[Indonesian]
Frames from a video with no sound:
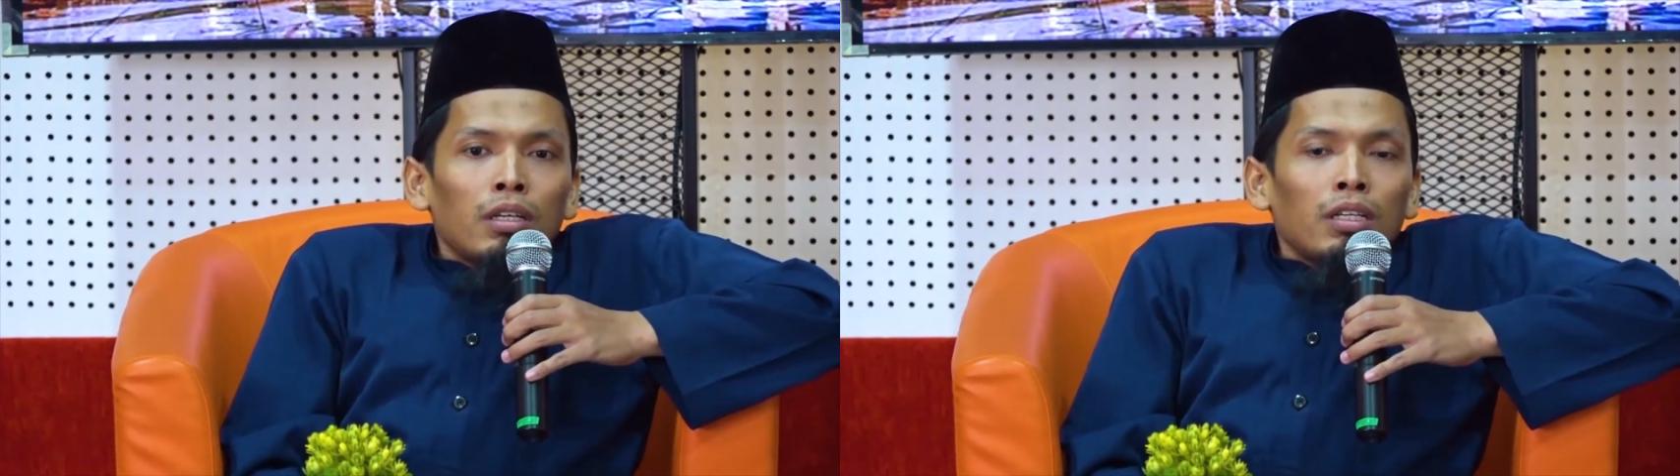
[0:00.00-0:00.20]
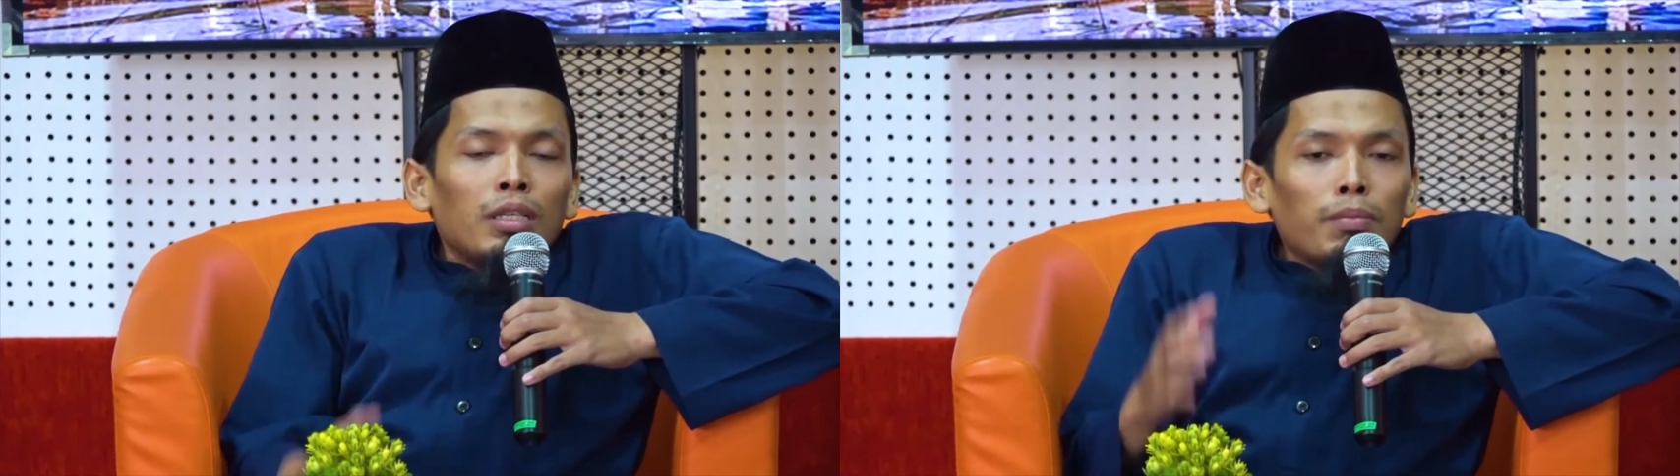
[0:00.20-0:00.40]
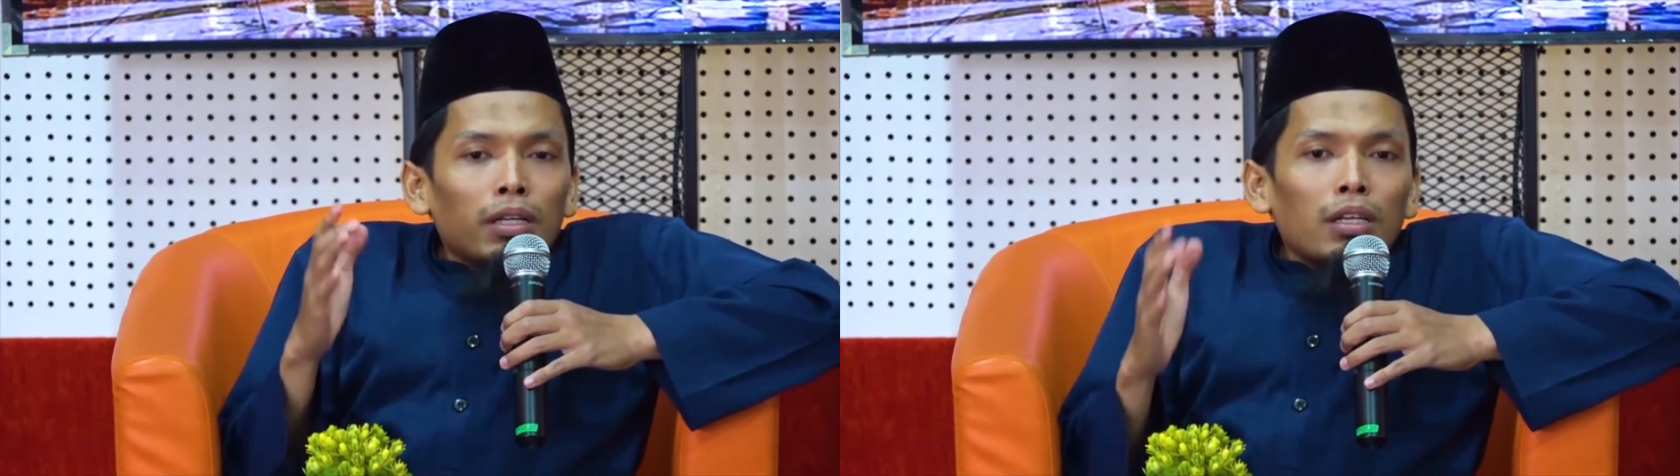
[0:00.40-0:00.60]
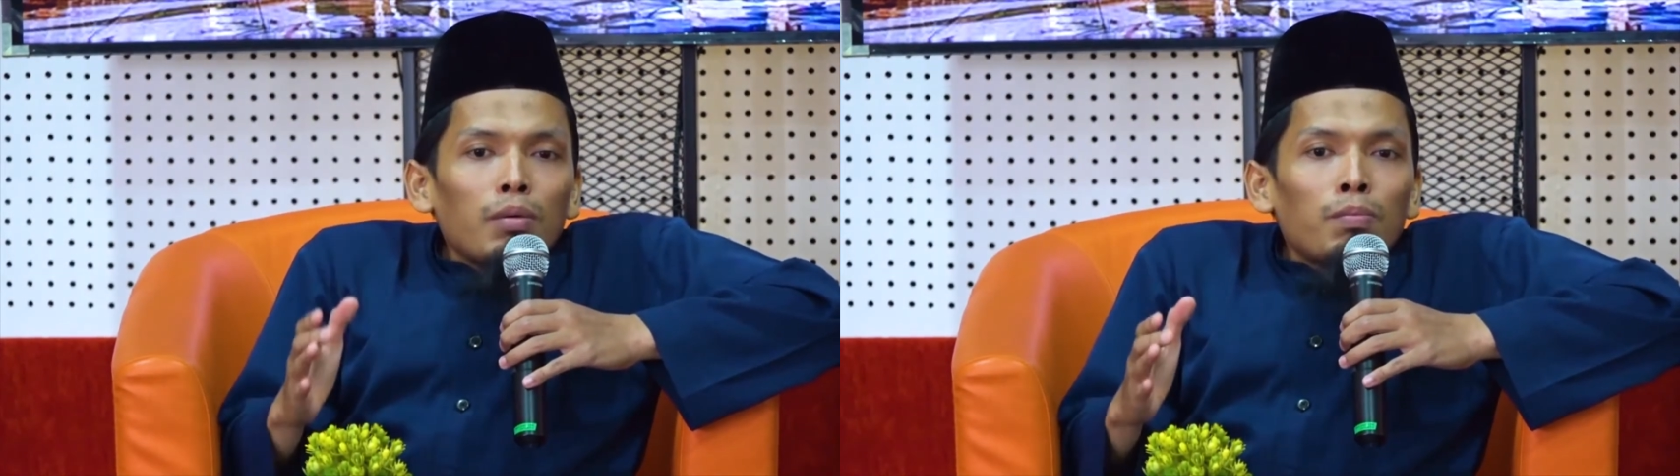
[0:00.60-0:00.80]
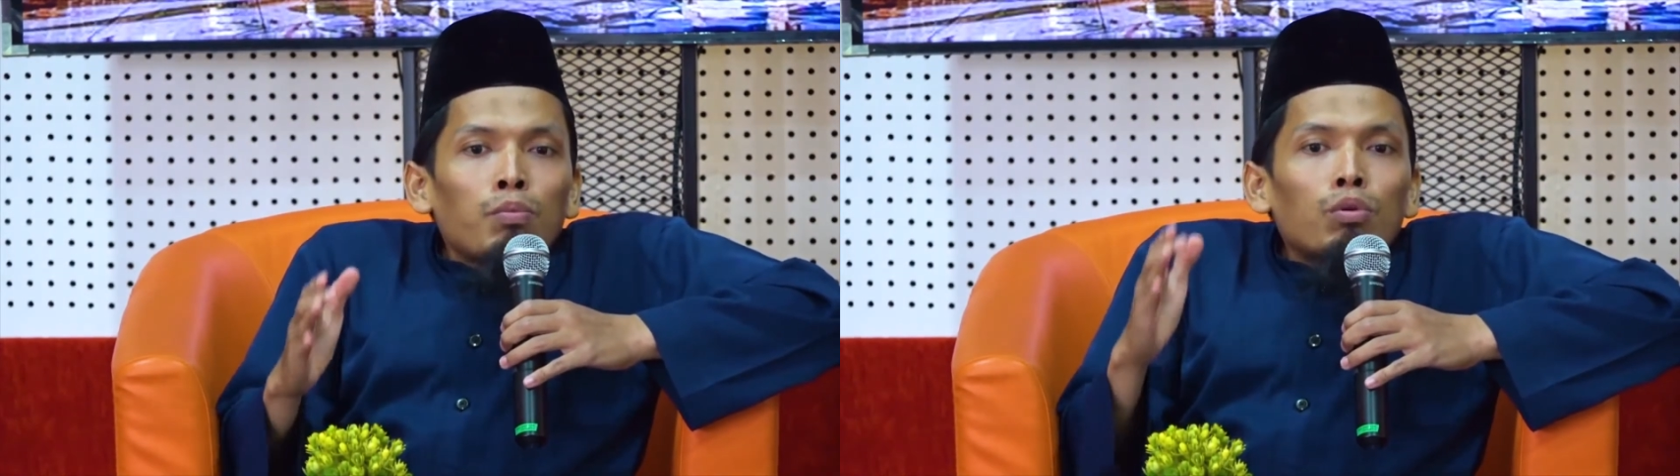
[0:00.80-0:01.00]
Di
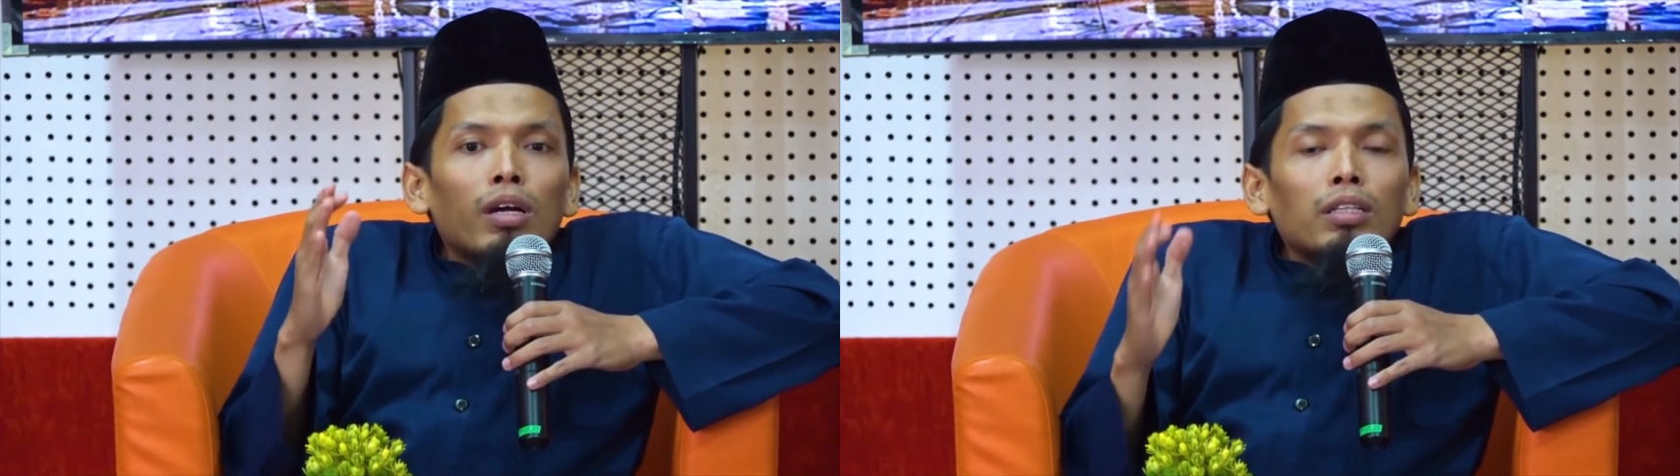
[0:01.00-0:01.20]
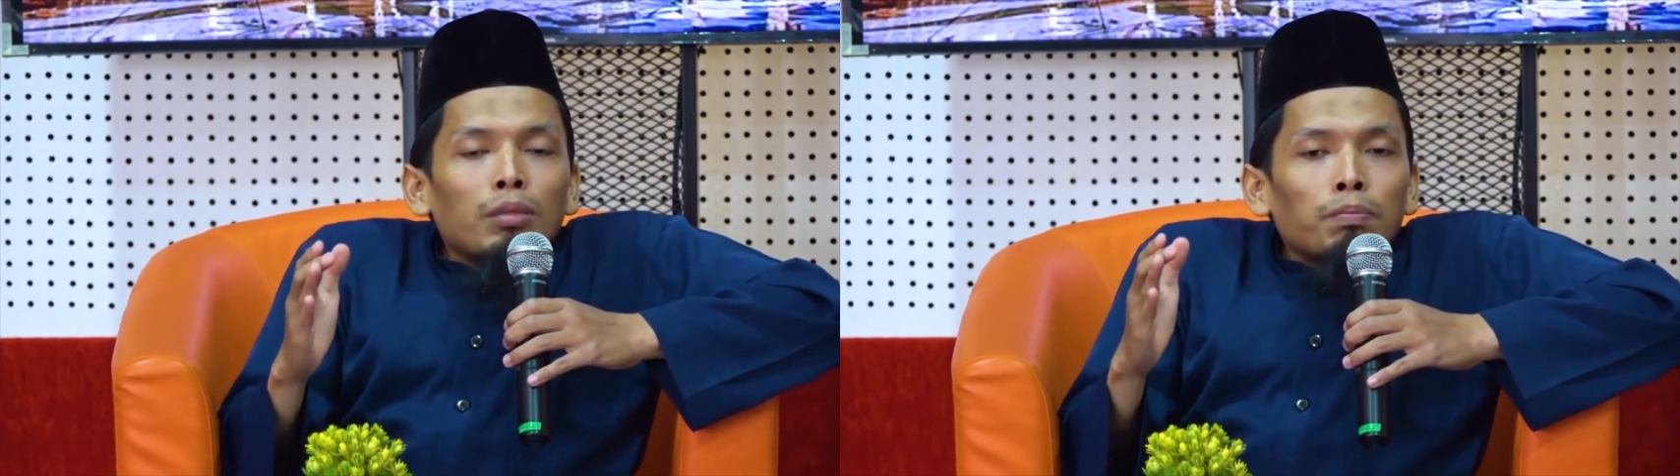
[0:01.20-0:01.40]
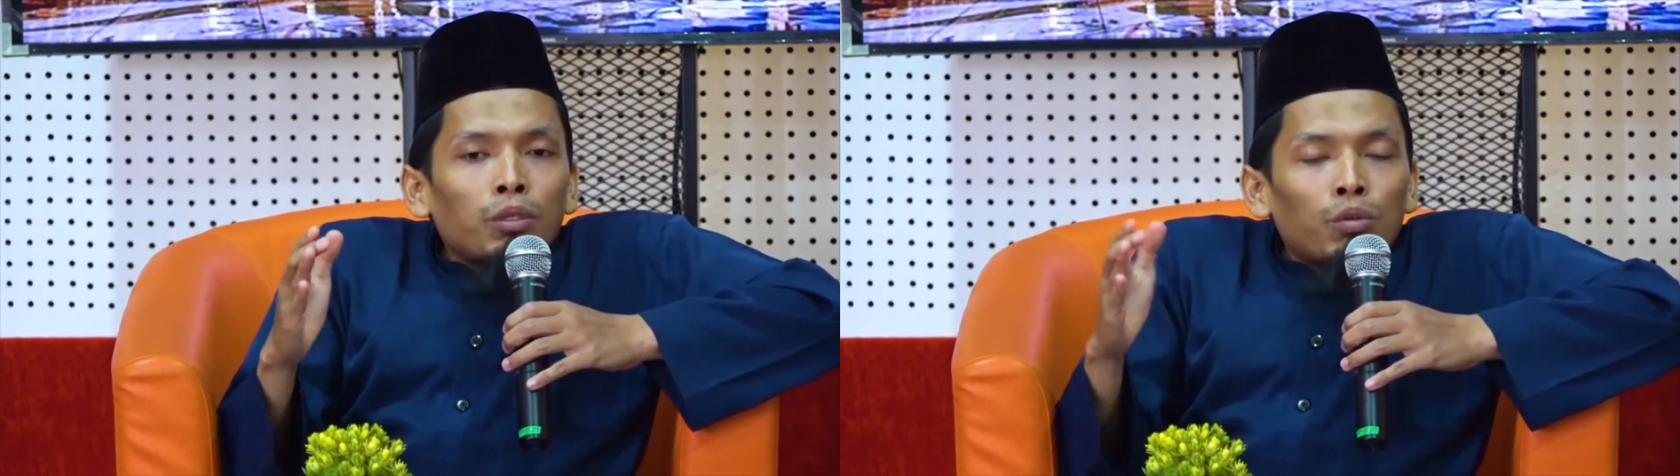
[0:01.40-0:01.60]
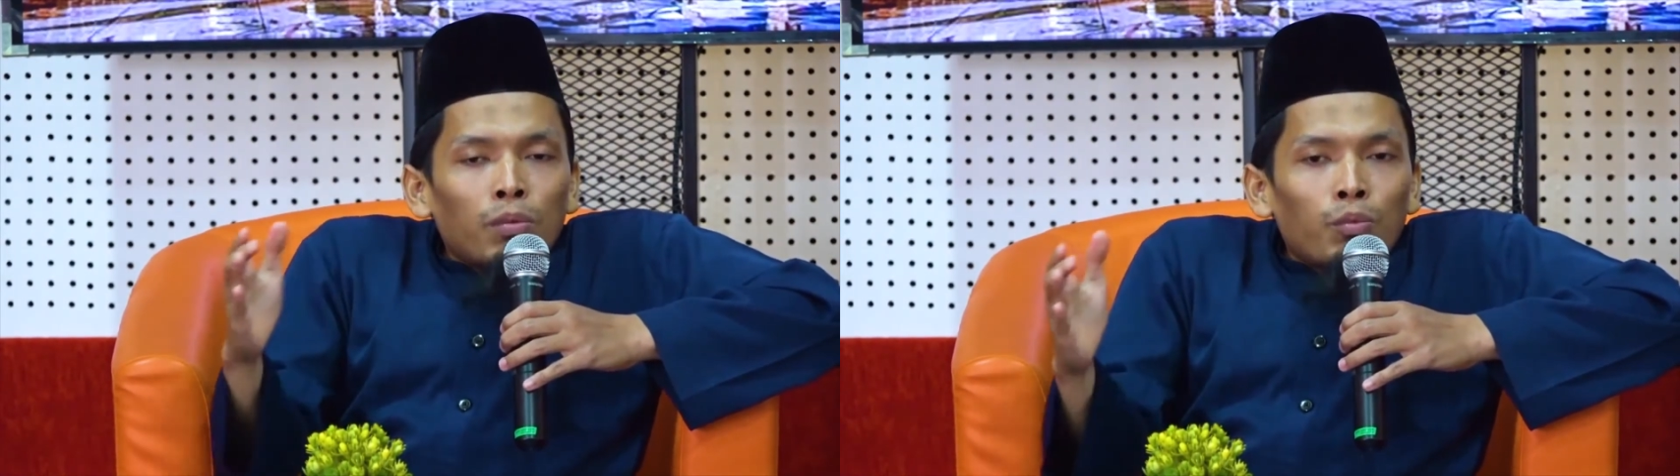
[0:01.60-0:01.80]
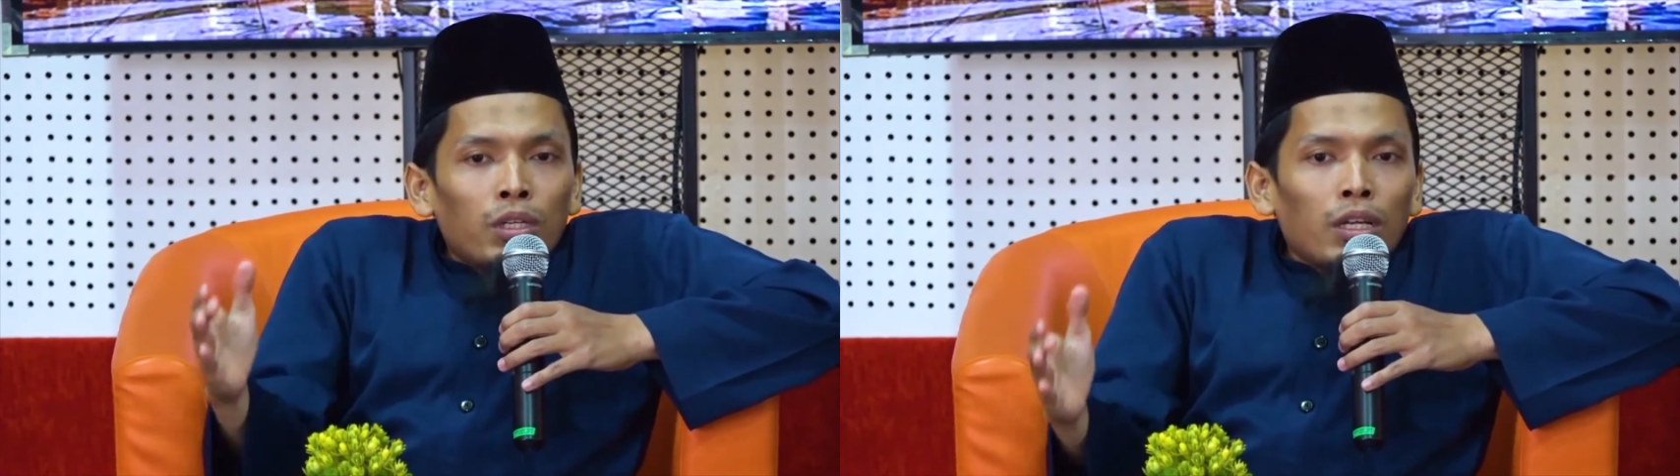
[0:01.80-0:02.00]
mana bulan yang penuh
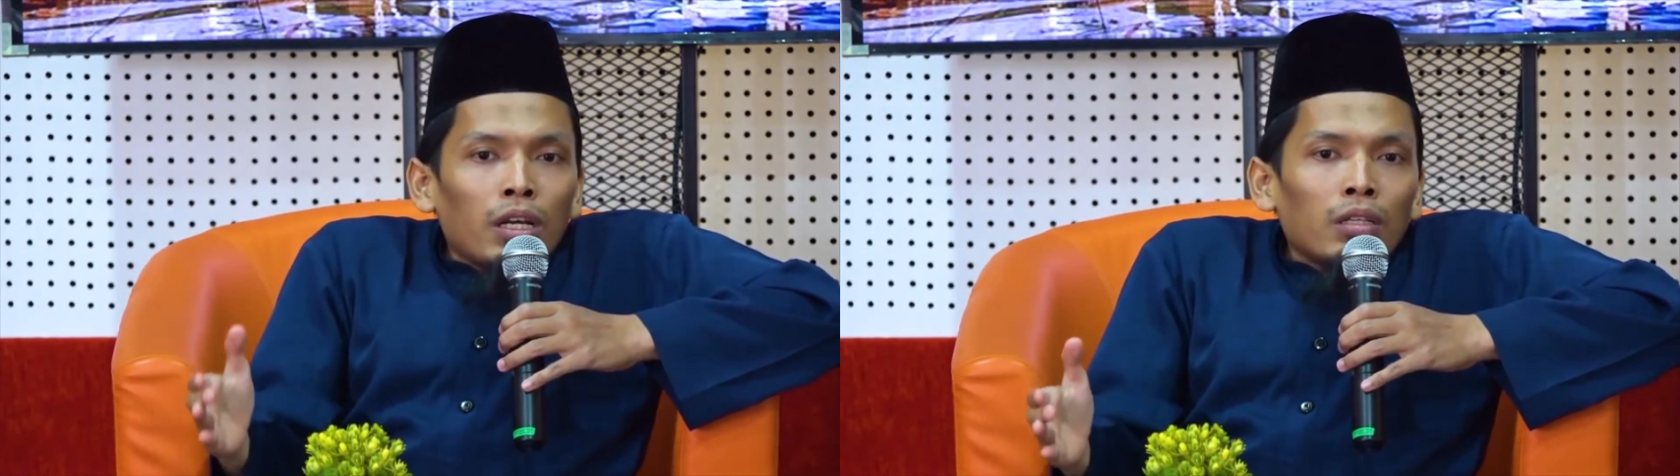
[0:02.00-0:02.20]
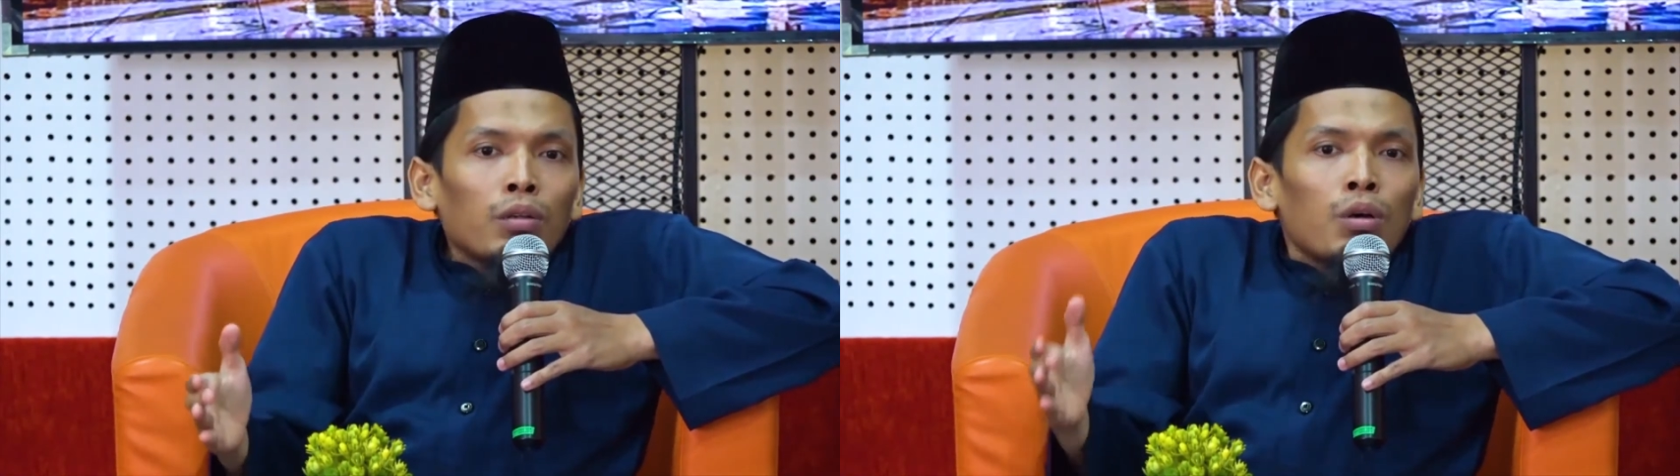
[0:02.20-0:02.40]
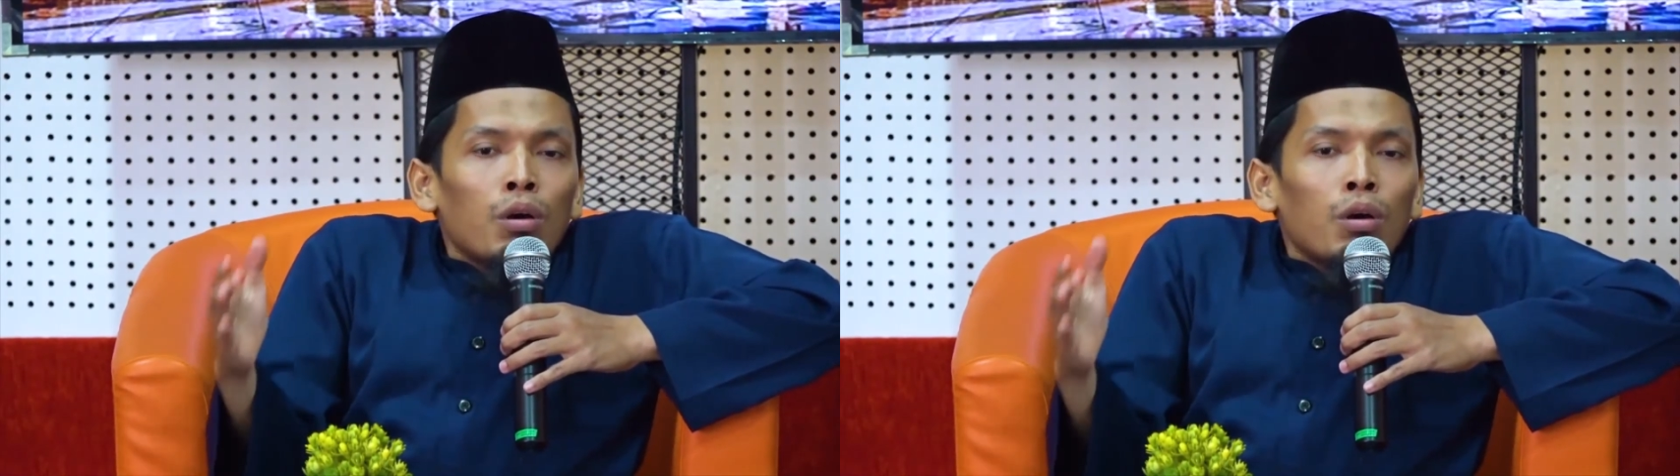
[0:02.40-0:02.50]
kemuliaan,